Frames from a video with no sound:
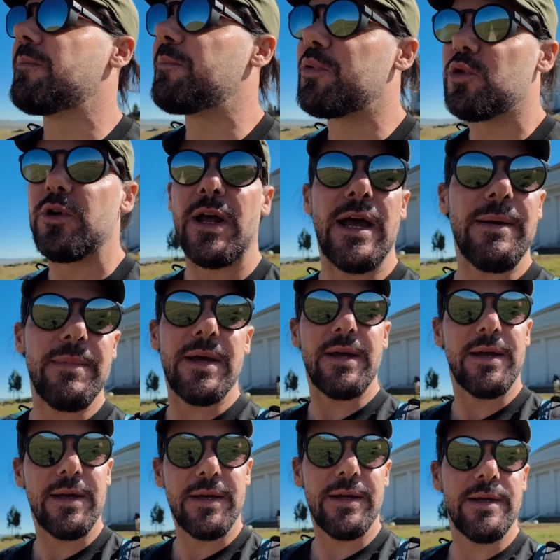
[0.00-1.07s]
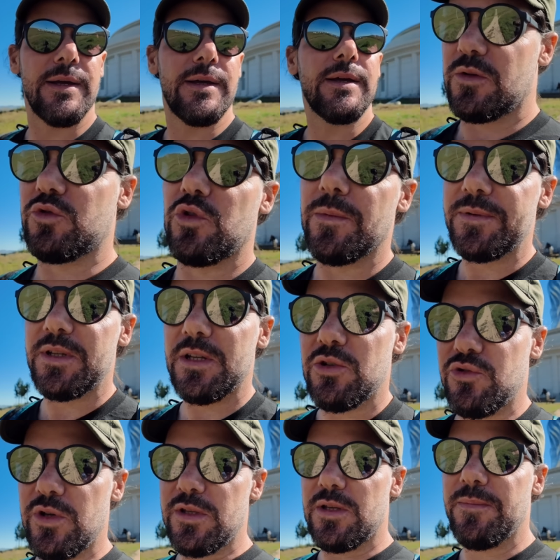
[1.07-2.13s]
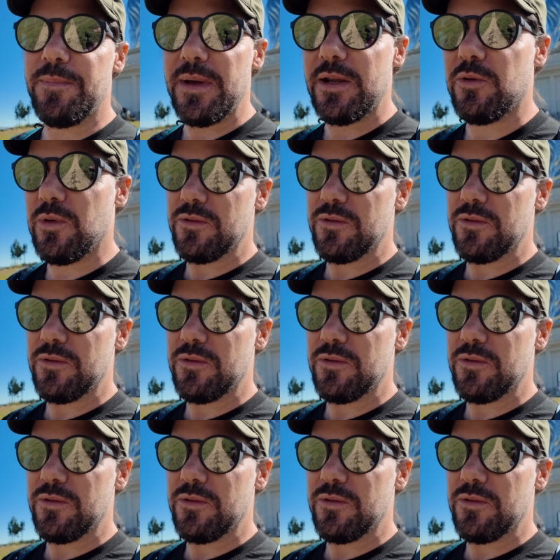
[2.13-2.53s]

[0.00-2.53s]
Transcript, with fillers: programa sobre cenas Quinto império.